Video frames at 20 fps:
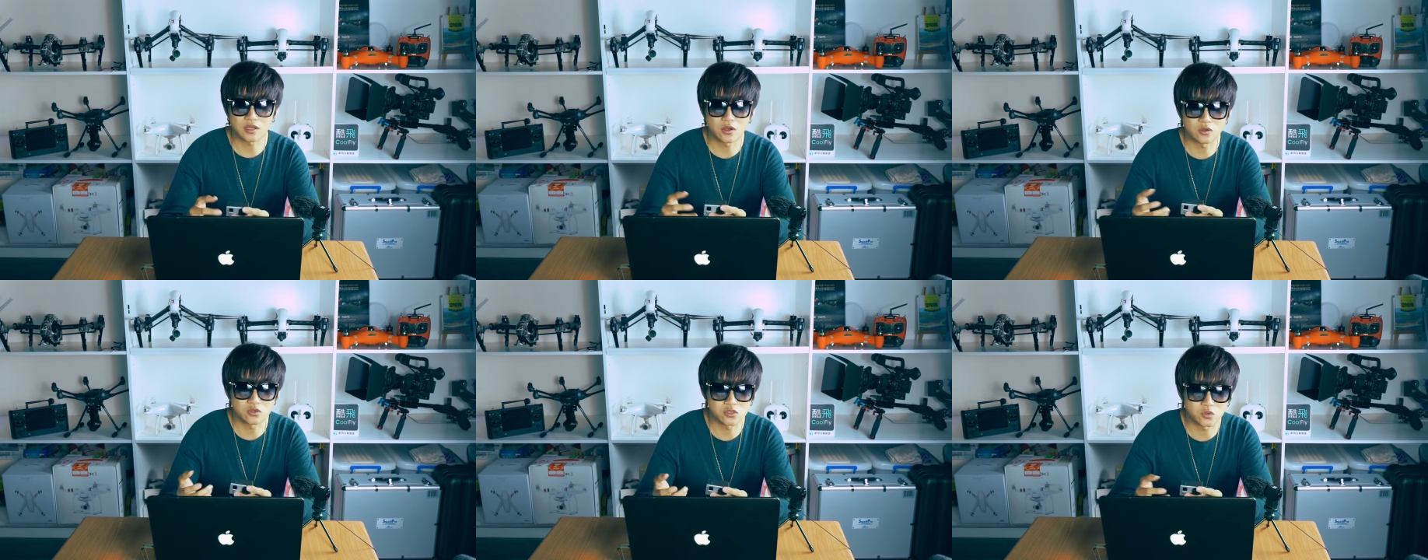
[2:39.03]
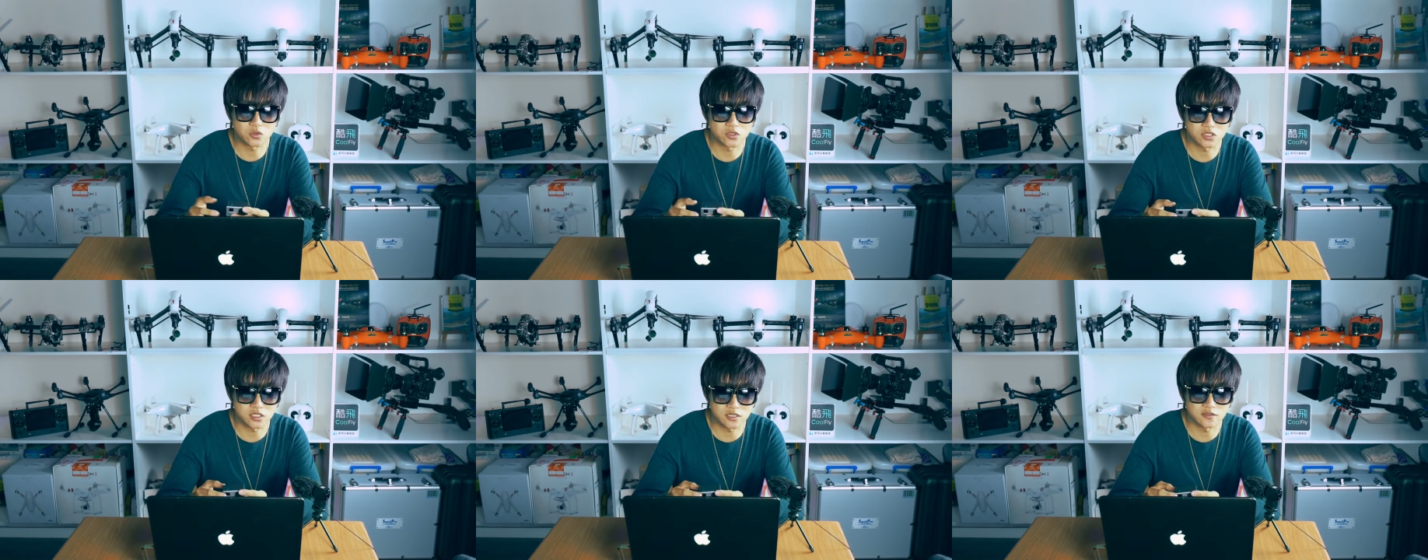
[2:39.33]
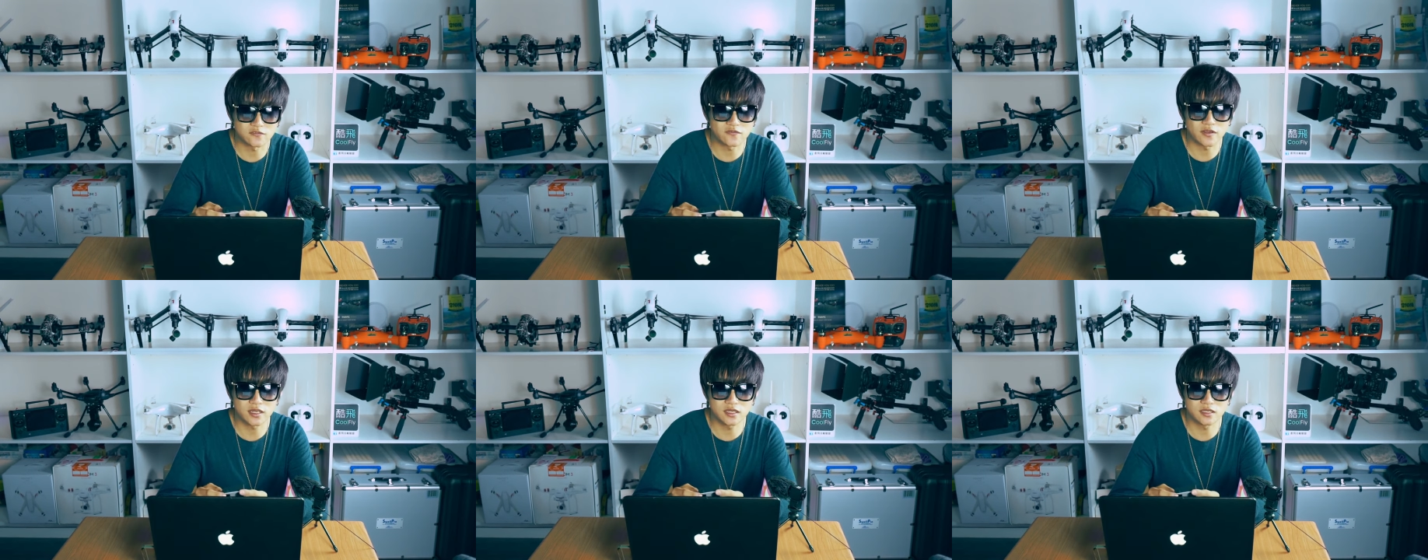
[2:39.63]
到手
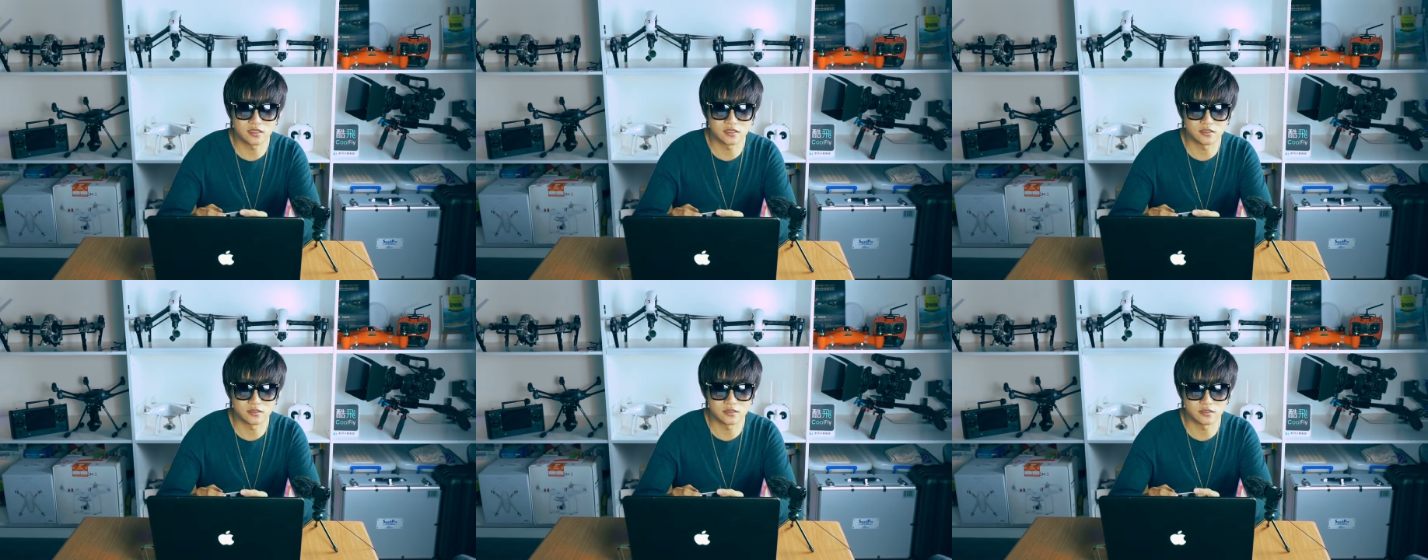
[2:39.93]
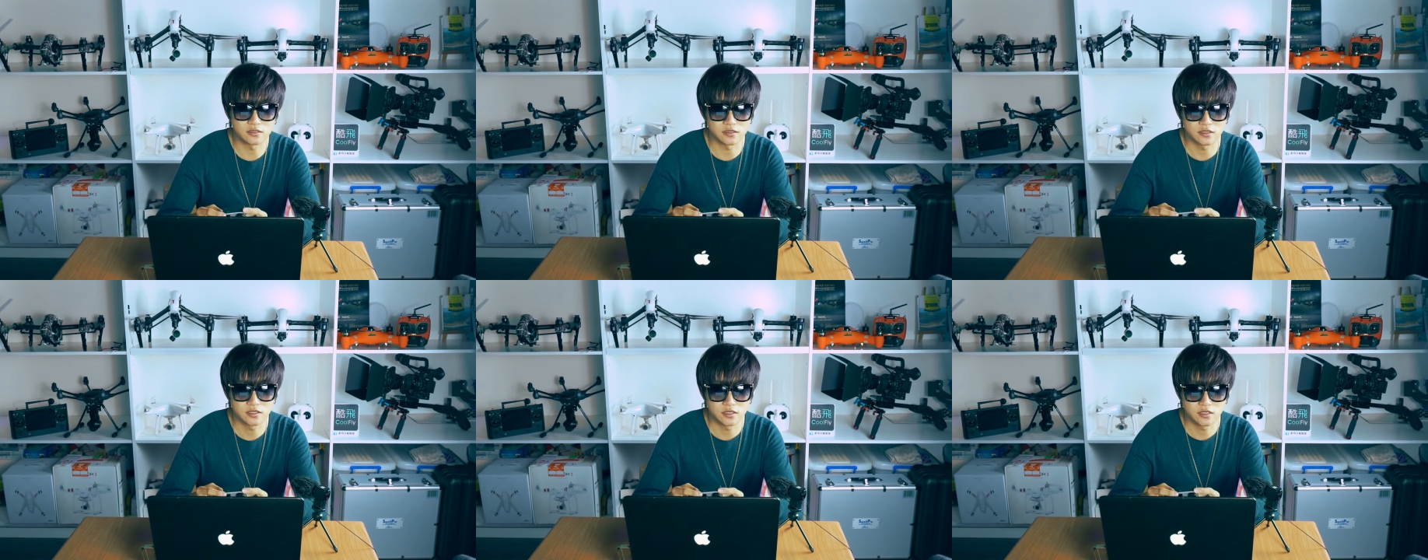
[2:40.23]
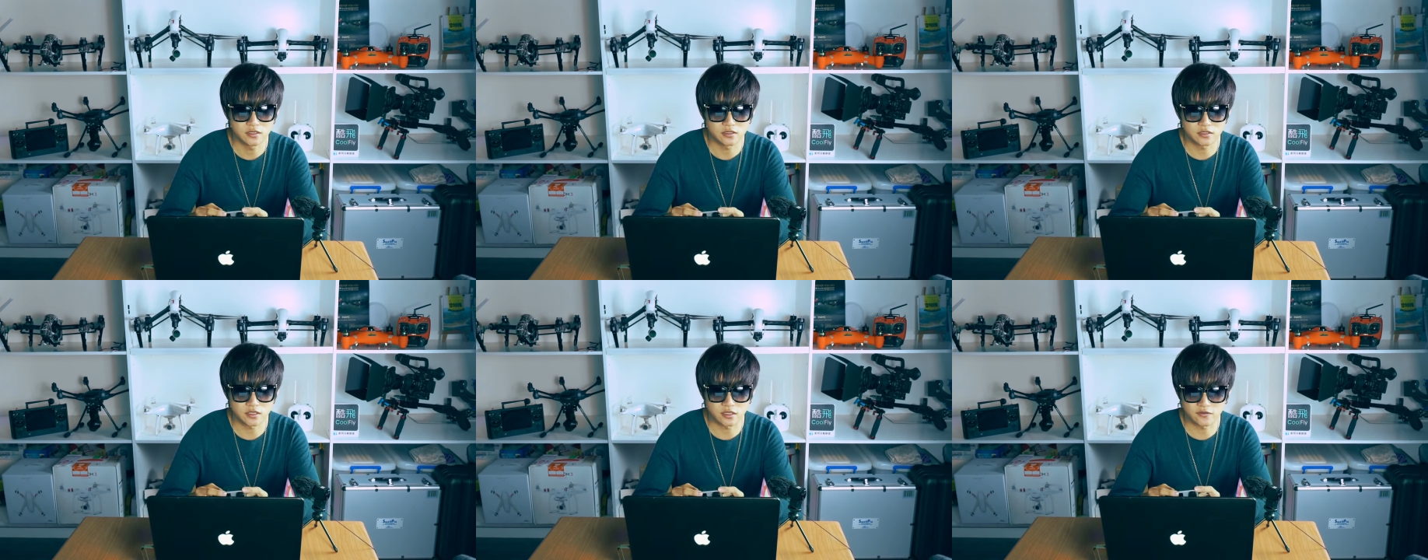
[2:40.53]
即飞的
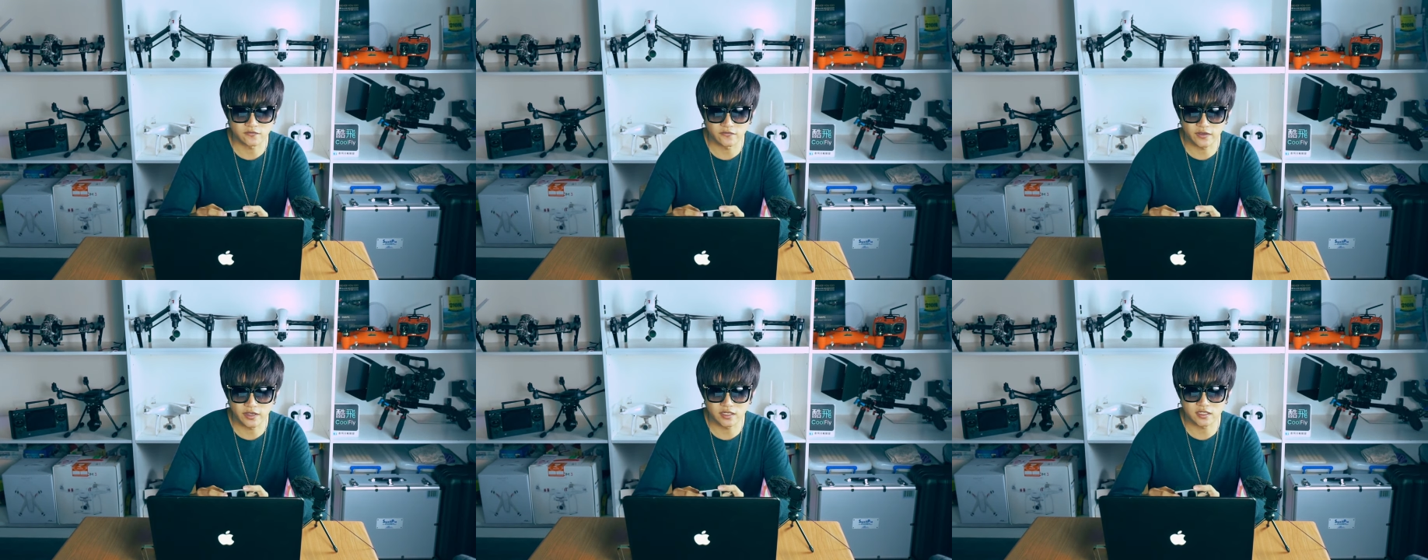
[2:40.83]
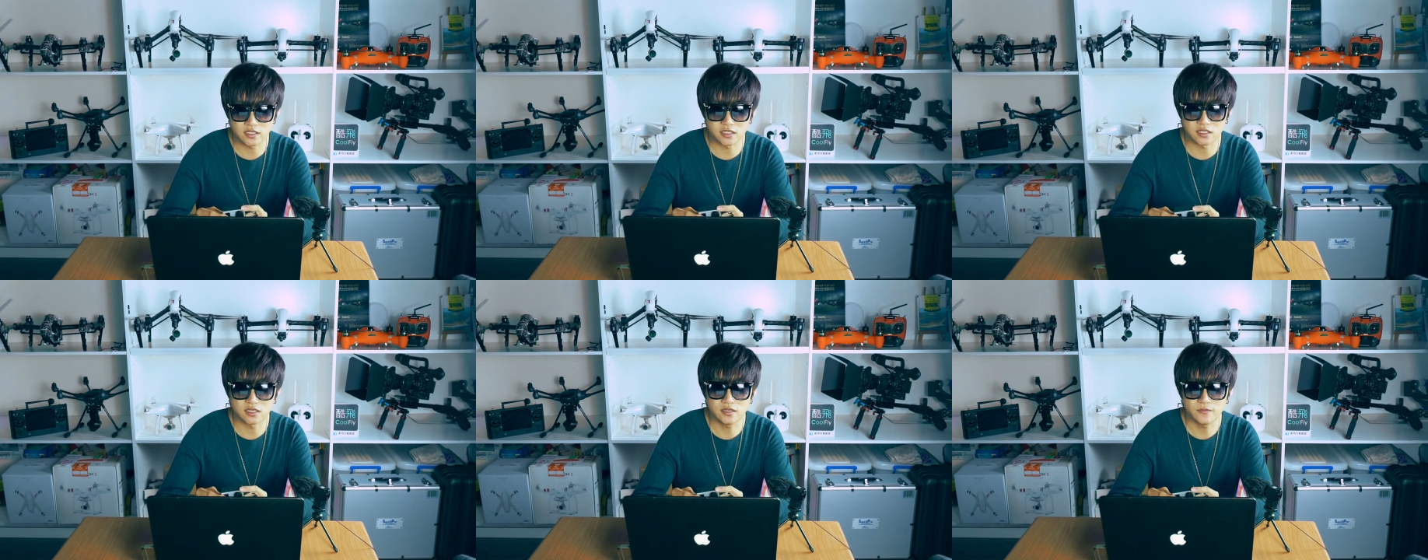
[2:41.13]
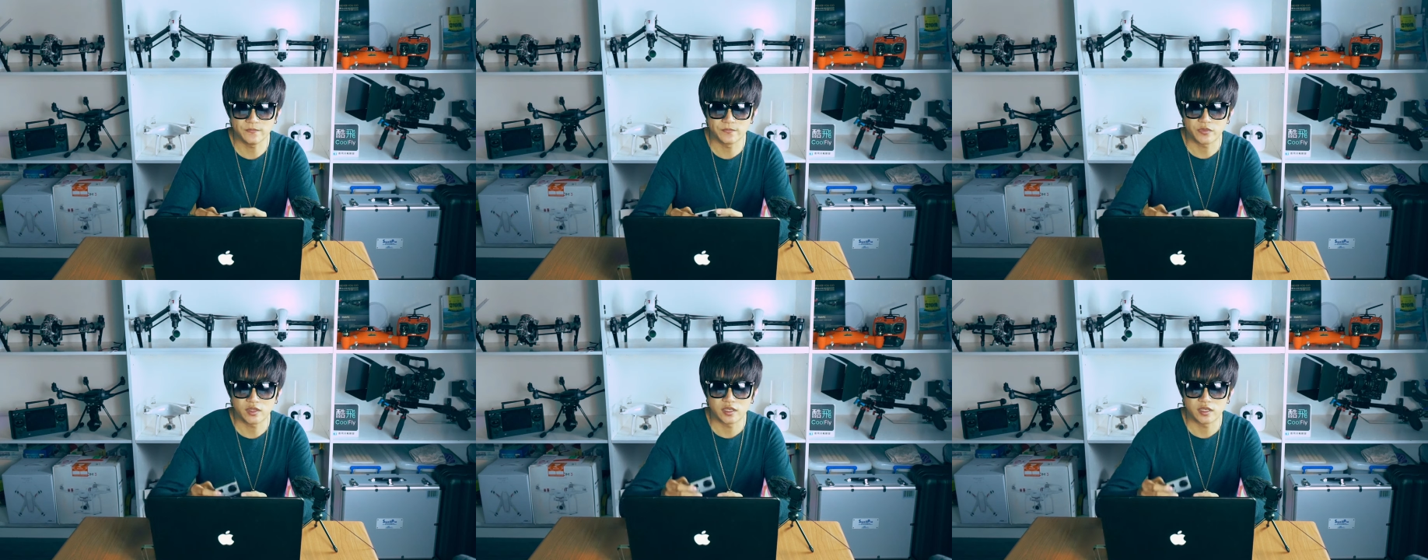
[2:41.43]
这个飞机，